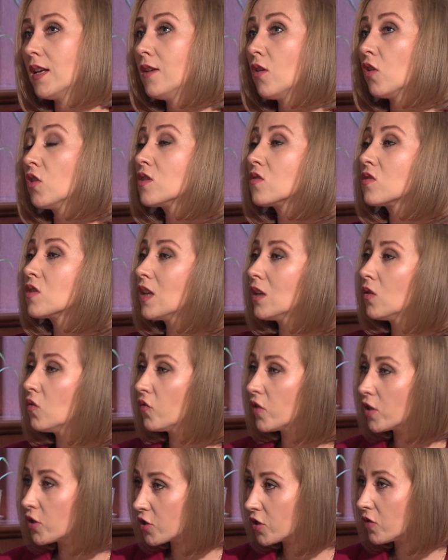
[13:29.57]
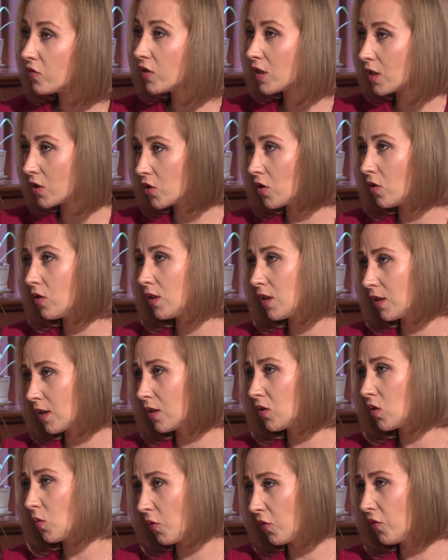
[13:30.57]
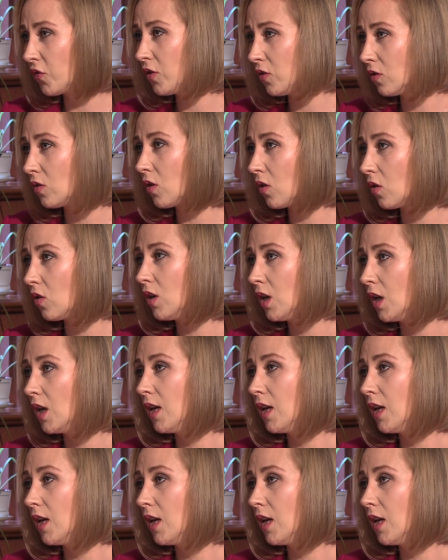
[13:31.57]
i one zostaną wreszcie wyrażone tak, jak to powinno